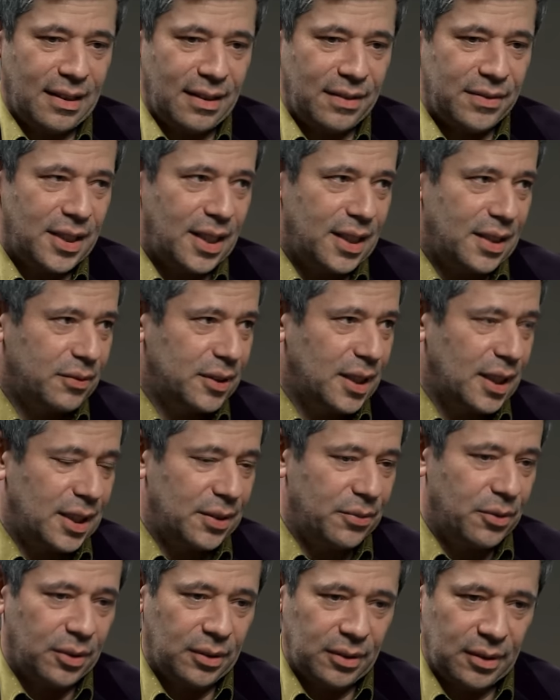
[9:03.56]
э, всей вот
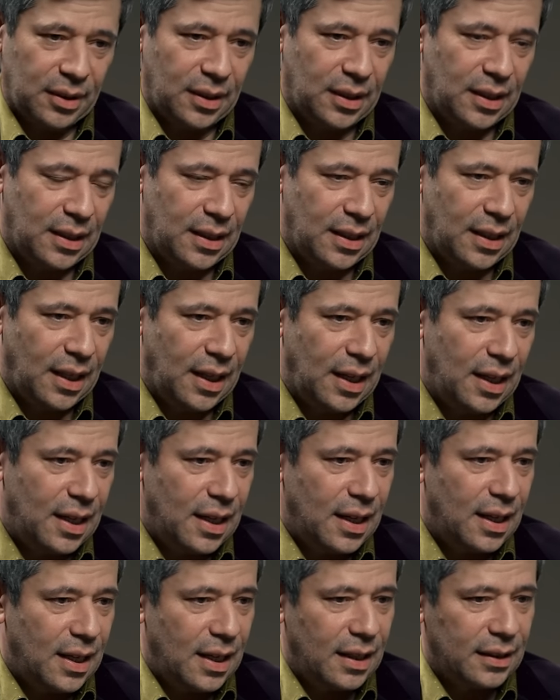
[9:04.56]
этой вот э,
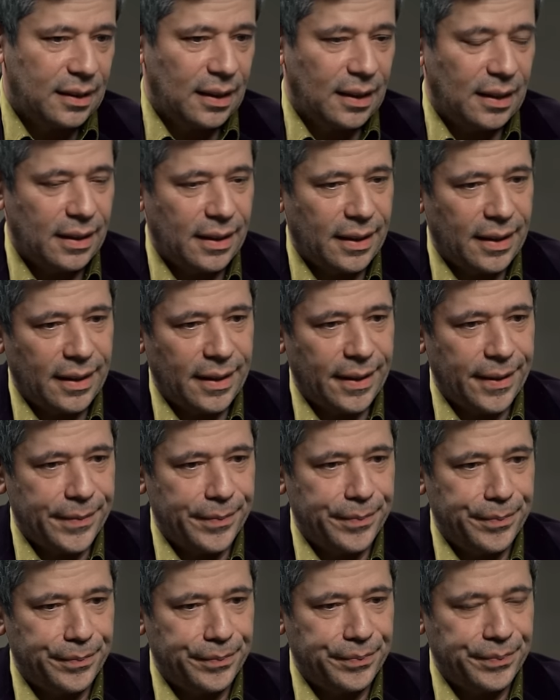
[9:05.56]
этой
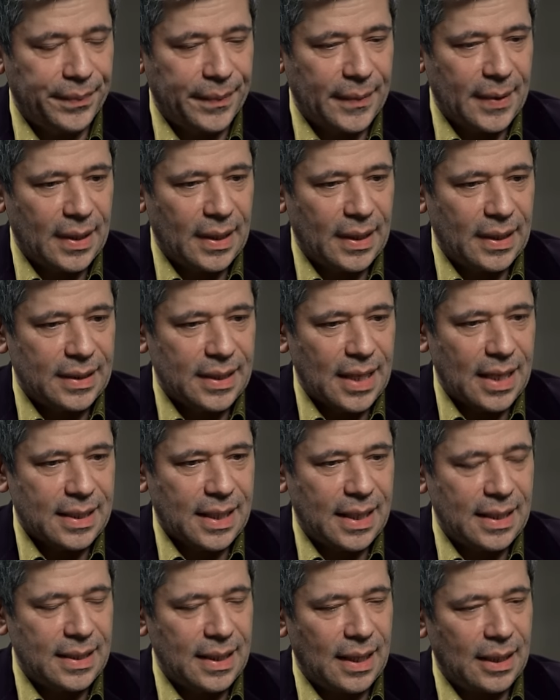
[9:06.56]
э,
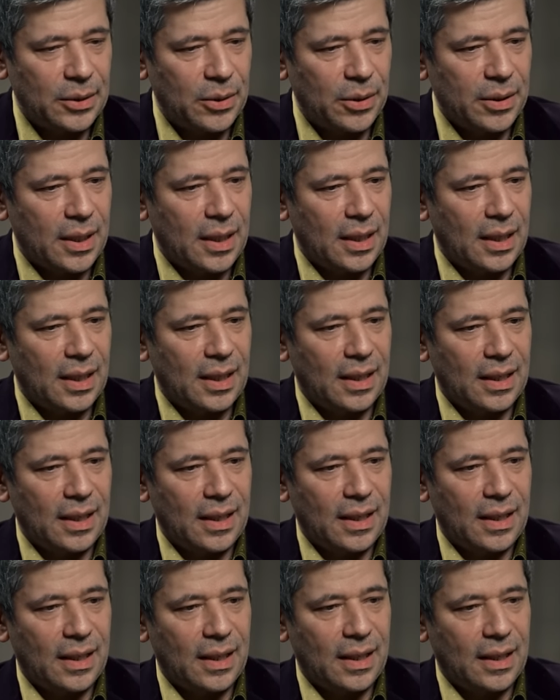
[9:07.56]
советской идеологии,
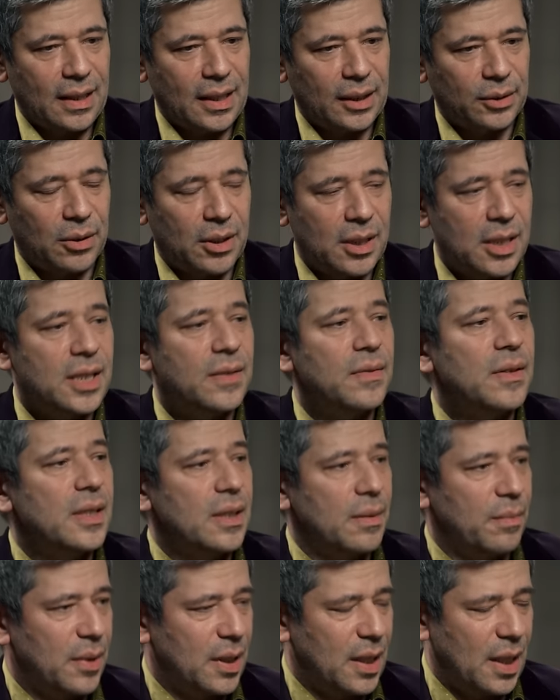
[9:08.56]
э, которая
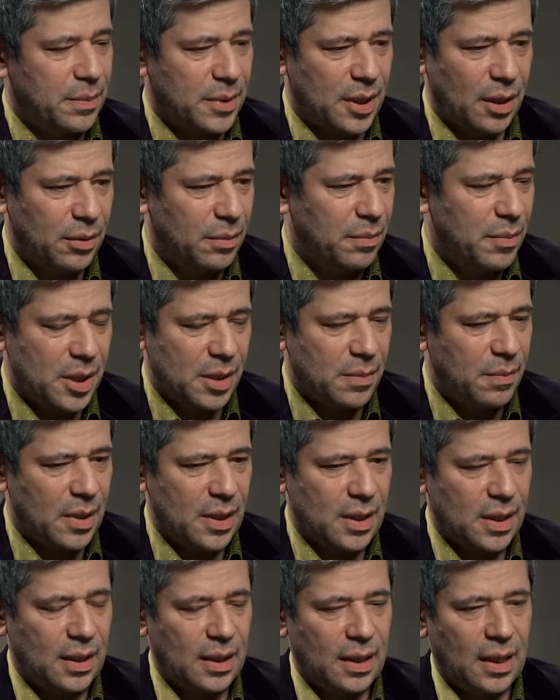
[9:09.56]
действительно была абсолютно
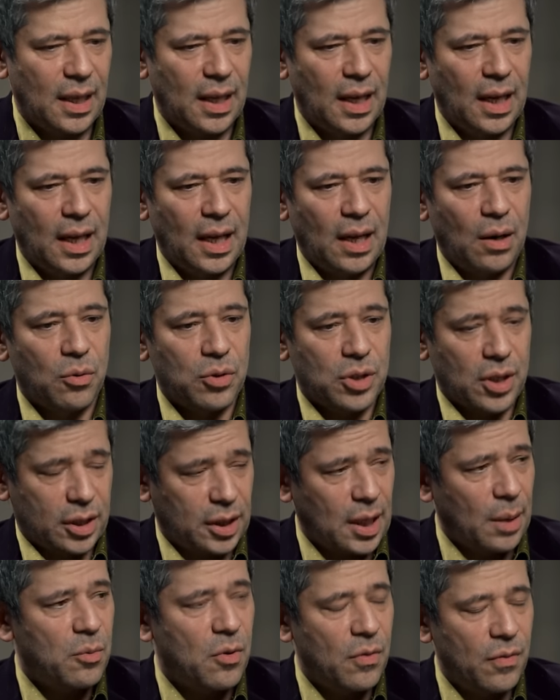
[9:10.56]
бессмысленна уже к
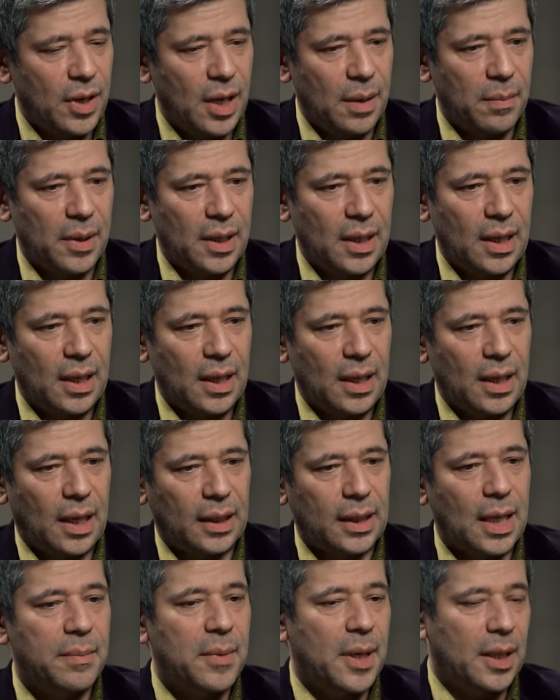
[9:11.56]
тому времени,
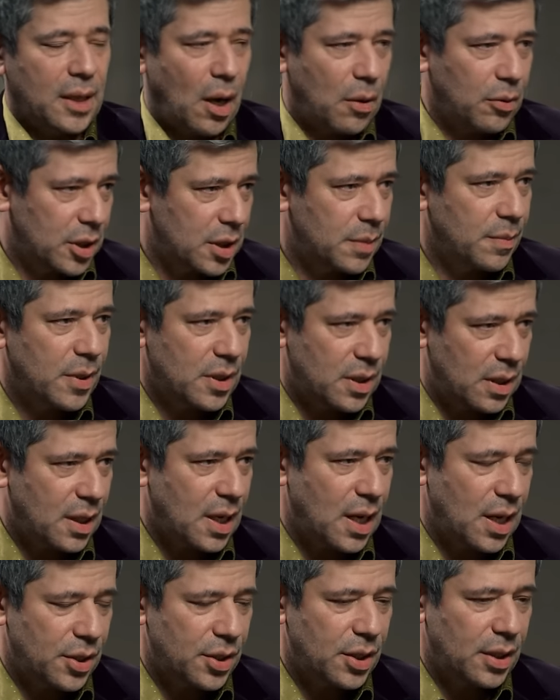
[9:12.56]
она имела какой-то смысл
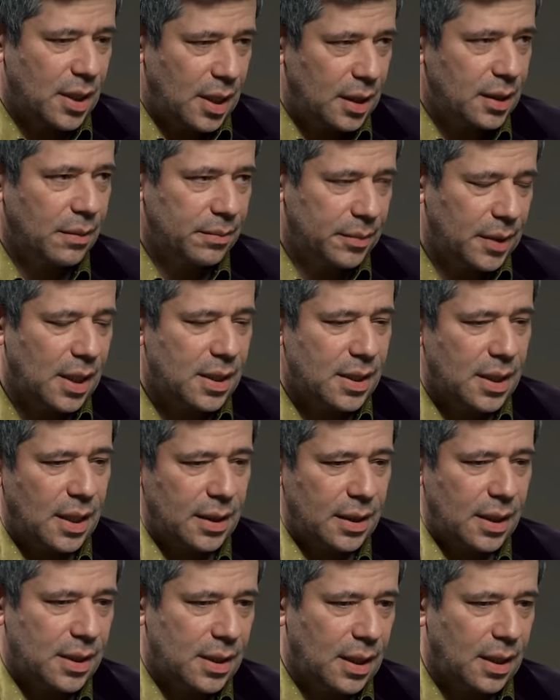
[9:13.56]
раньше, да, там
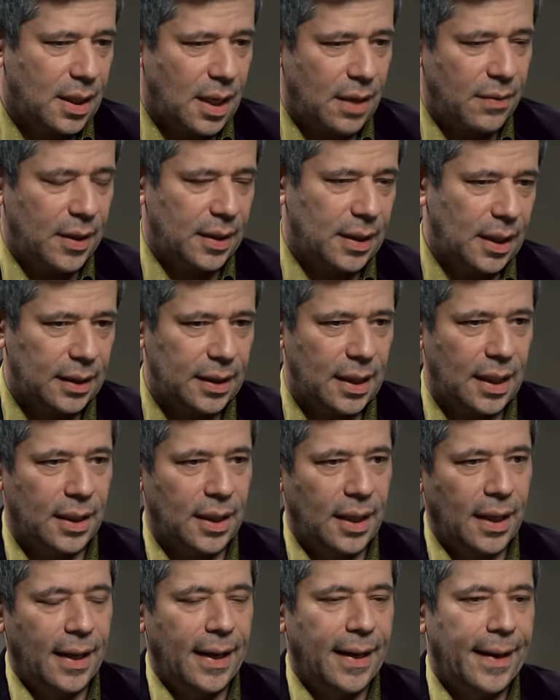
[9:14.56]
30-е, 40-е и так далее.